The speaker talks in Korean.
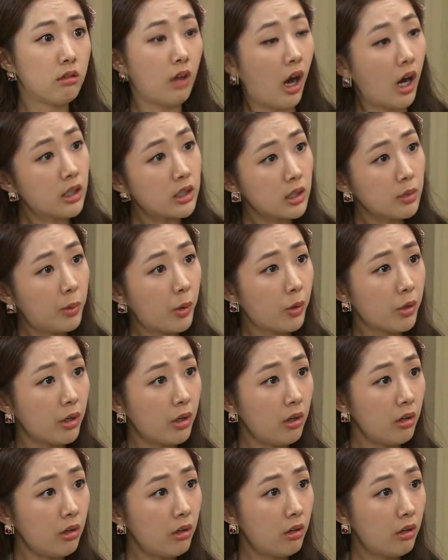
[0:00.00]
약을
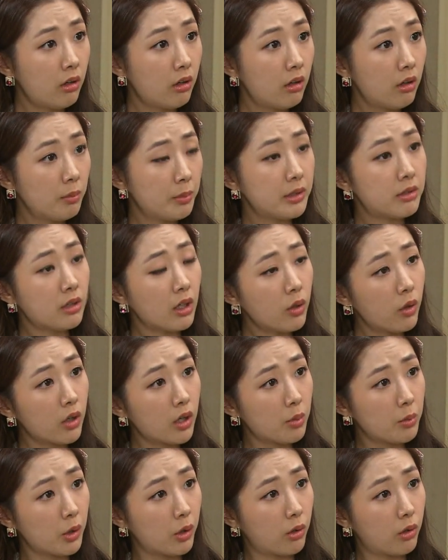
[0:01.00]
버려? 비싼
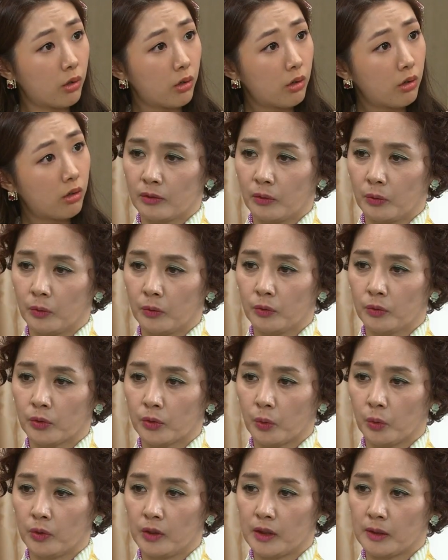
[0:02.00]
거라며.
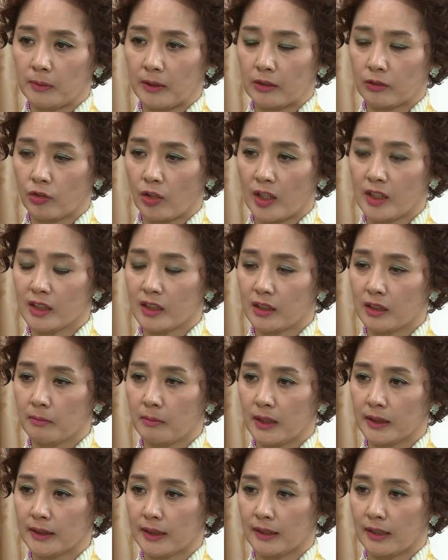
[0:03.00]
돈도 돈이지만
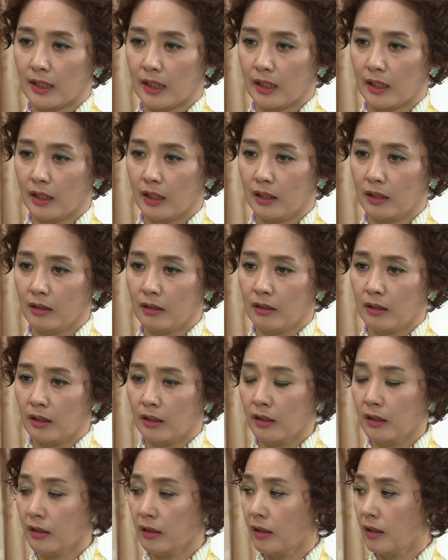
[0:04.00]
괘씸하잖아.
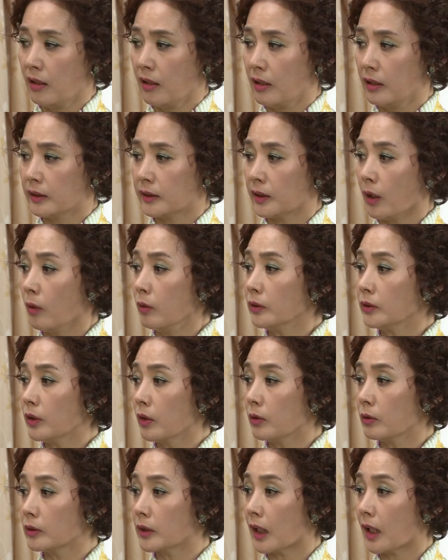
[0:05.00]
어?
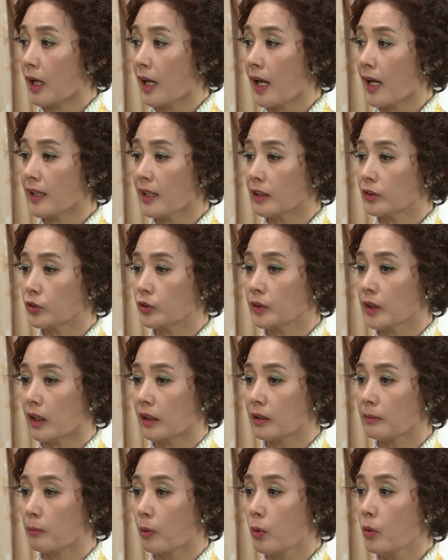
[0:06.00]
정성으로다가 해다 준
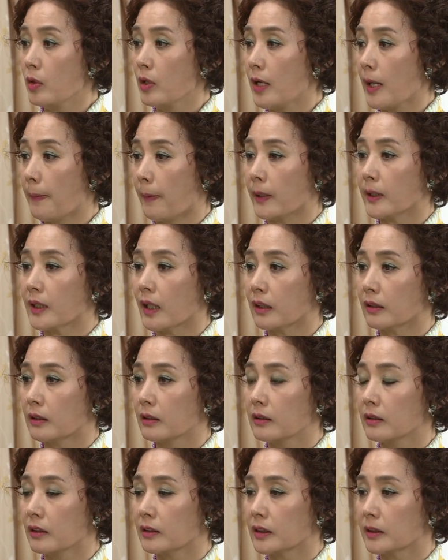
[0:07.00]
약을 몰래 버리다가
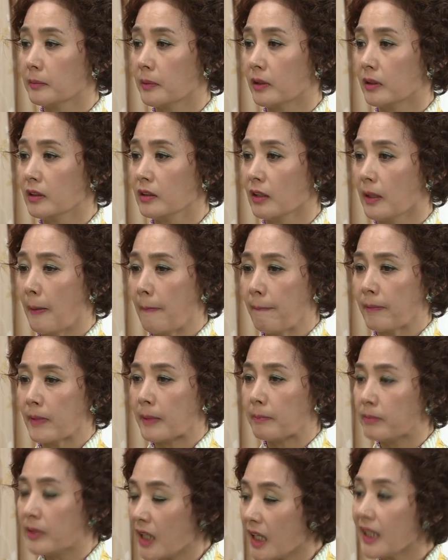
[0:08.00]
들켰으면
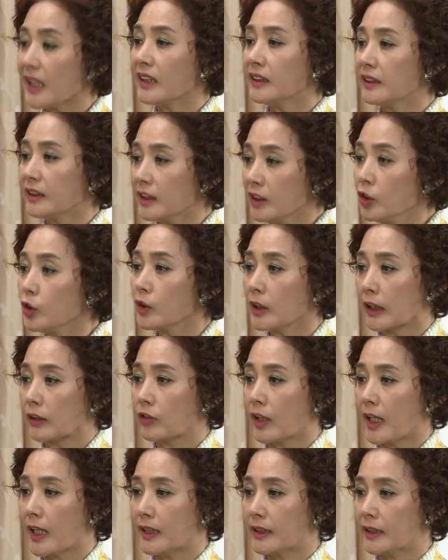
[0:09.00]
미안한
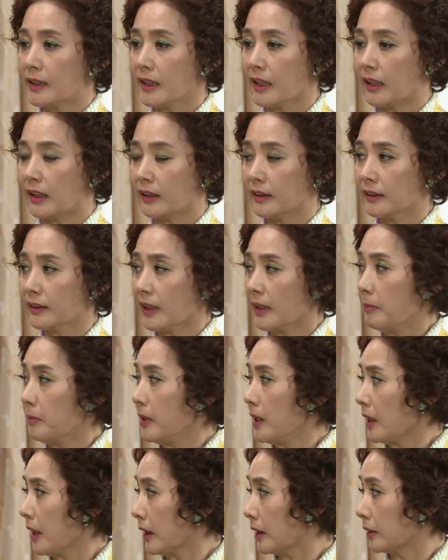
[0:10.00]
신용이라도 해야지
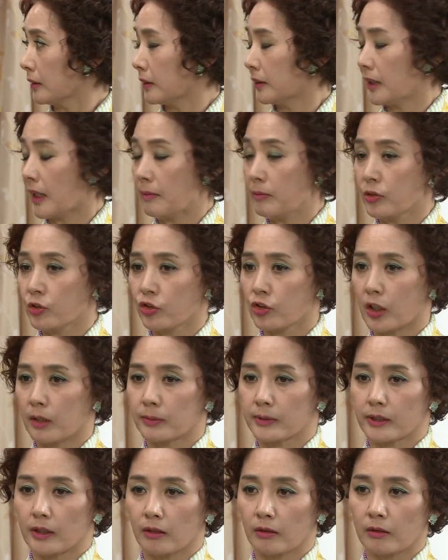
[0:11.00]
참을래다는 참을 수가
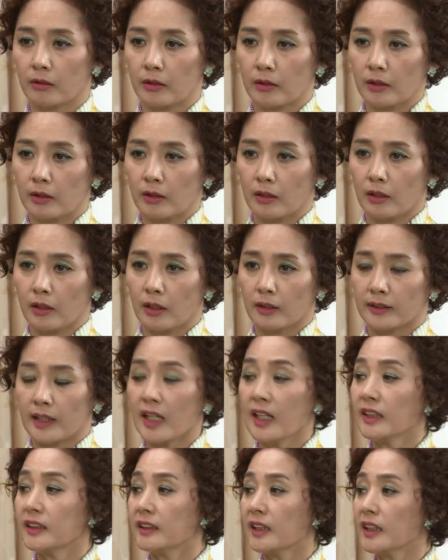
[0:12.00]
없어.
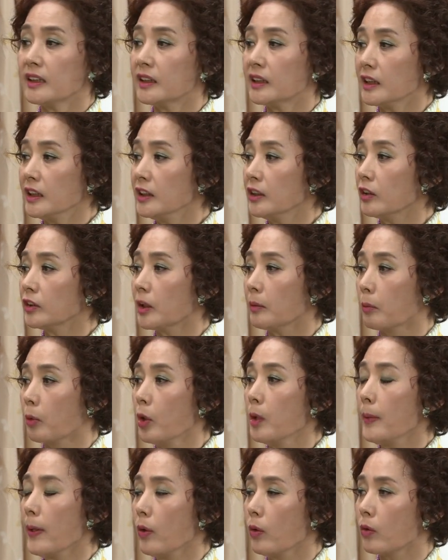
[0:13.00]
대체 친정서
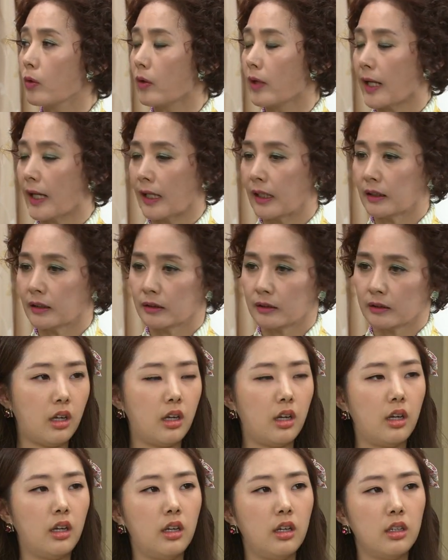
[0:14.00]
뭘 배운 거야?
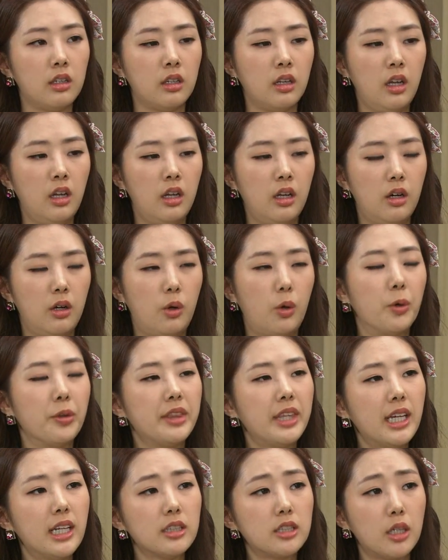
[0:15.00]
아이,
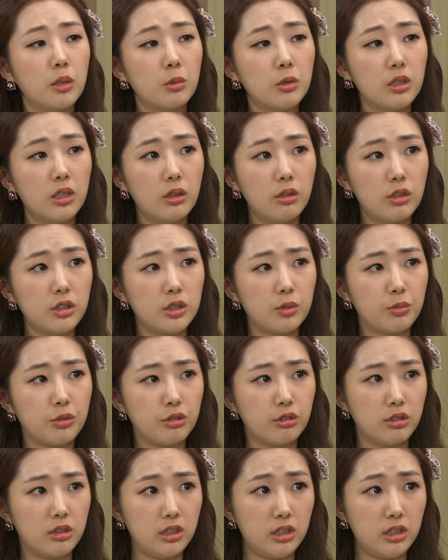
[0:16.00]
언니가 잘못한 거지 무슨